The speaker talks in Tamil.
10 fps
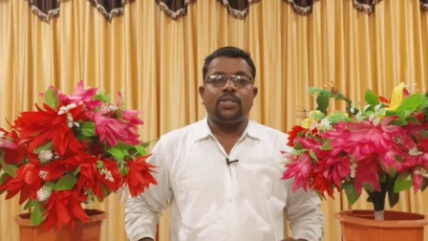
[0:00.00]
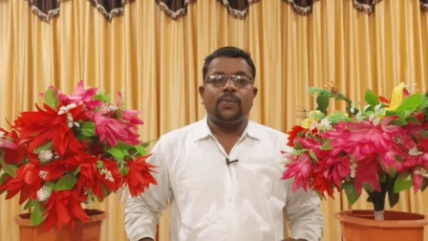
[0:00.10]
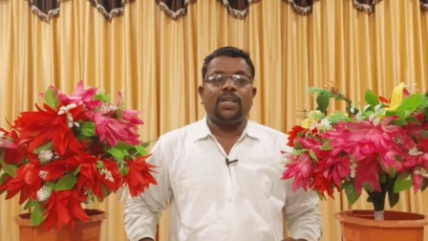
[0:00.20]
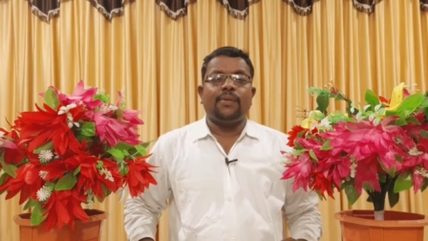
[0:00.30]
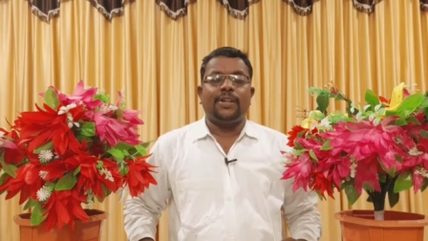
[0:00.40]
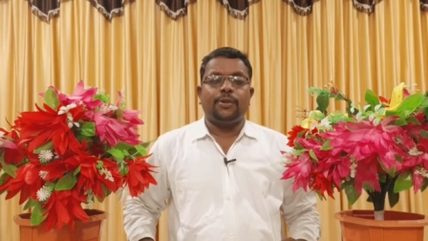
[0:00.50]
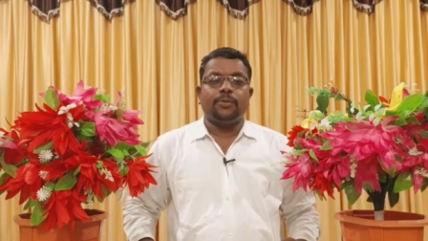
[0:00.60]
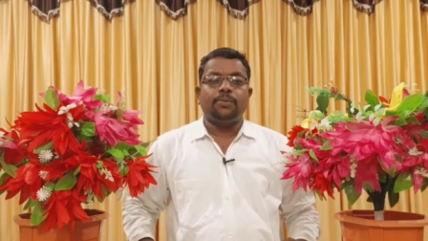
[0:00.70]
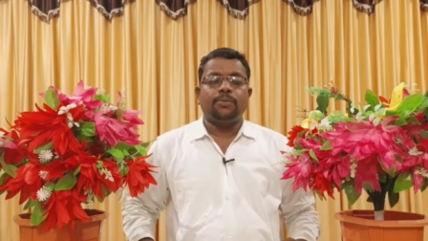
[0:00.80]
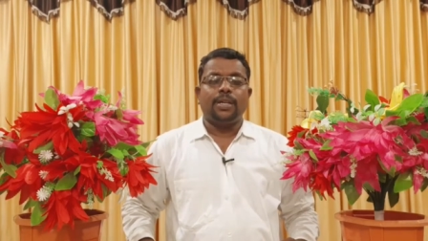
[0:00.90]
ஜெபிக்க
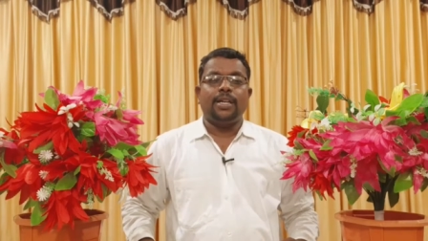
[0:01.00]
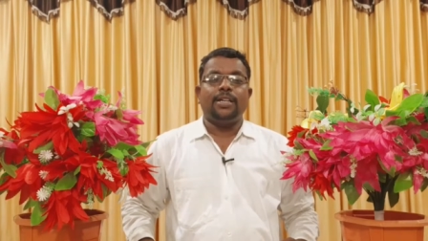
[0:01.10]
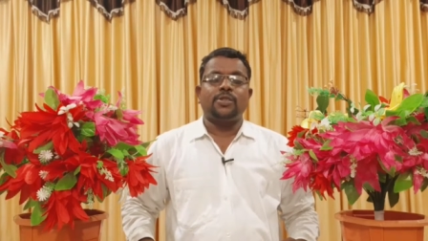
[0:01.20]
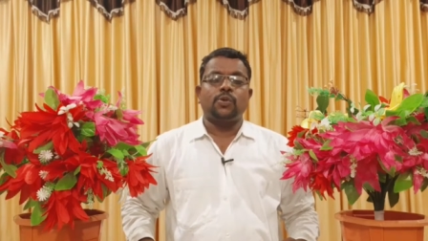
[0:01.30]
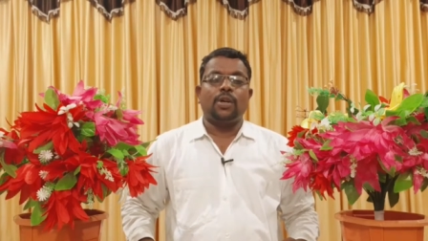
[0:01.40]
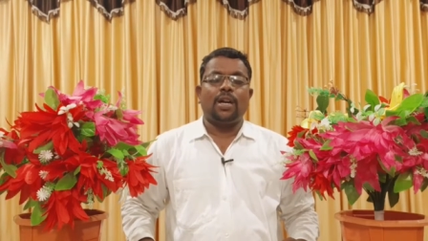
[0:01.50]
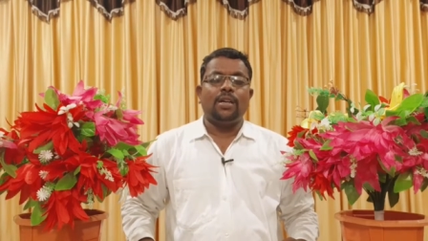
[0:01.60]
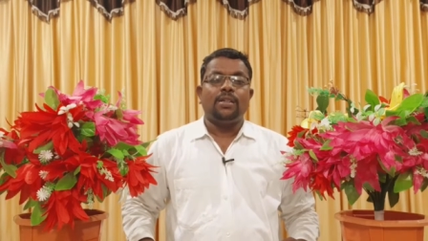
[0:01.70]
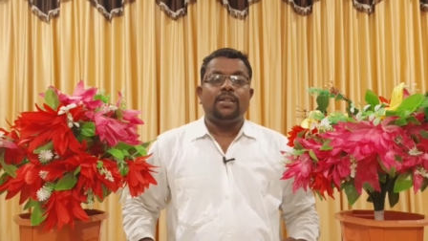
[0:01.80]
வேண்டும் ஏனென்று சொன்னால்